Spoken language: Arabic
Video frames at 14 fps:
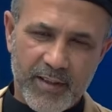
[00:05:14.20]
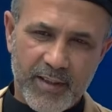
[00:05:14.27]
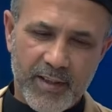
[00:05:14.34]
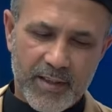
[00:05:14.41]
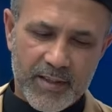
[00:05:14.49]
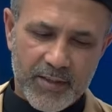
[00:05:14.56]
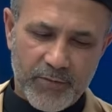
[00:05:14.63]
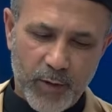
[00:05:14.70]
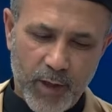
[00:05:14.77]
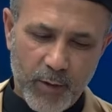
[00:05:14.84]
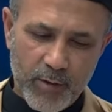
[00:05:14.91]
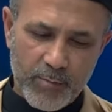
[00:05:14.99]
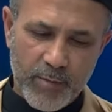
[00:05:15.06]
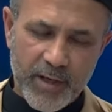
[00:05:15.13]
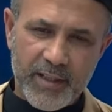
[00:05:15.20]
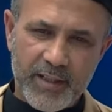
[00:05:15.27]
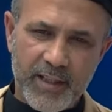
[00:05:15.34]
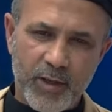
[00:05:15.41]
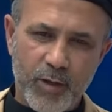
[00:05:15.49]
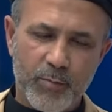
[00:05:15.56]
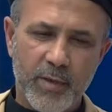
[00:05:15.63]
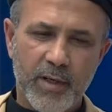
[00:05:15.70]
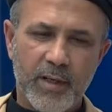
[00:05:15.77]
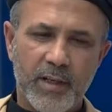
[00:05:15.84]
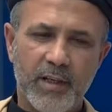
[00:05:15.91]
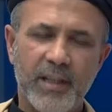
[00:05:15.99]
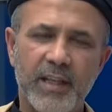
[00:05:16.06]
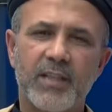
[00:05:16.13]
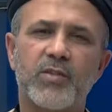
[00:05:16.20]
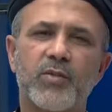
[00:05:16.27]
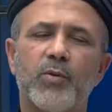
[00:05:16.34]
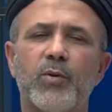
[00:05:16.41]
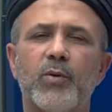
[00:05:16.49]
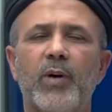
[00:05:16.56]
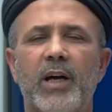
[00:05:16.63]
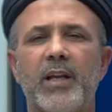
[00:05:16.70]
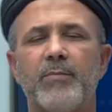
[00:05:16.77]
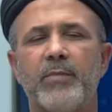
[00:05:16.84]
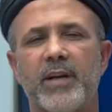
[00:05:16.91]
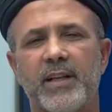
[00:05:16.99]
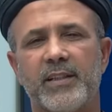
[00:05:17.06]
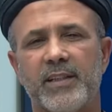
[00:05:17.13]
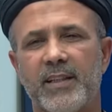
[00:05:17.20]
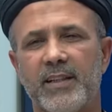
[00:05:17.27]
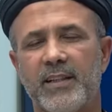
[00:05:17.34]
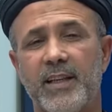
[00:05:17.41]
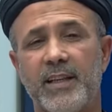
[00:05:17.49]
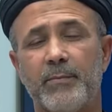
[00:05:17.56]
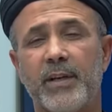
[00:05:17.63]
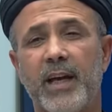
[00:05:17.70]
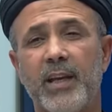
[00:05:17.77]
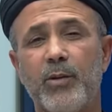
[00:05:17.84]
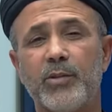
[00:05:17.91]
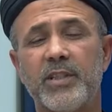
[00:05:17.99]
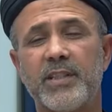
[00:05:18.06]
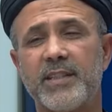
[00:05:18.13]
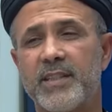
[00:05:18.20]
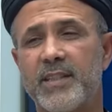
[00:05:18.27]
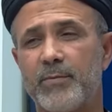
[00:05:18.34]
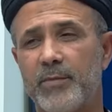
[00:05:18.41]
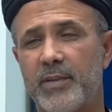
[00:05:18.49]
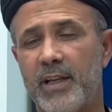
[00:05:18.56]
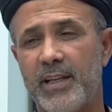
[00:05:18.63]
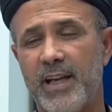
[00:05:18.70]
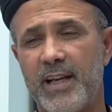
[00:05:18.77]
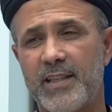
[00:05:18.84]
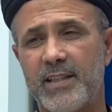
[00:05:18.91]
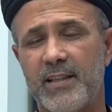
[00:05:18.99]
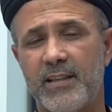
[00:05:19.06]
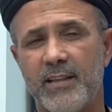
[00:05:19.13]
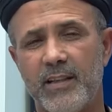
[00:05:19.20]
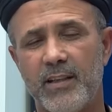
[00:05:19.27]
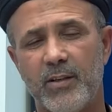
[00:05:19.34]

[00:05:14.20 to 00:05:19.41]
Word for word: يلتفوا حول المريض ديالهم لينصروه على مرضه لان ما يخلوش يستسلم الا انعزل